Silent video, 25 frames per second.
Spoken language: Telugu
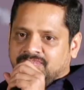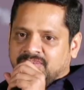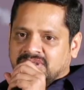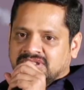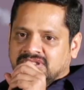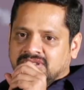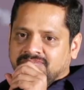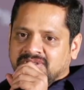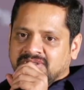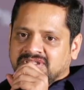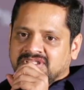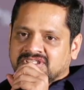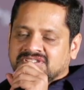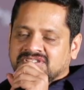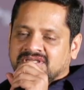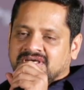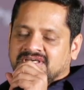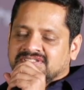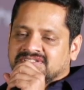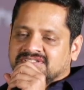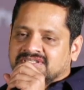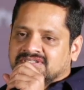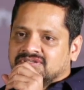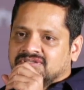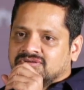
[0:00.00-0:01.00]
పెద్ద పెద్ద
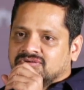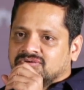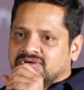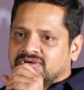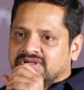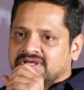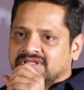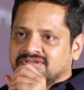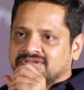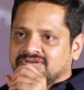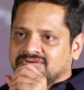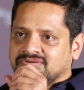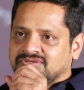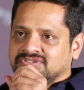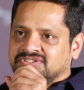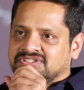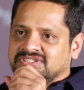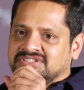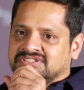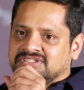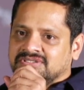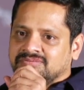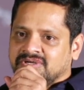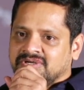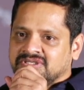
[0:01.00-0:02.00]
స్టార్స్ అందరూ కూడా ఎదురుకొచ్చి
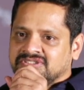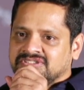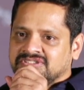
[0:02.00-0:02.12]
ఈ సినిమాని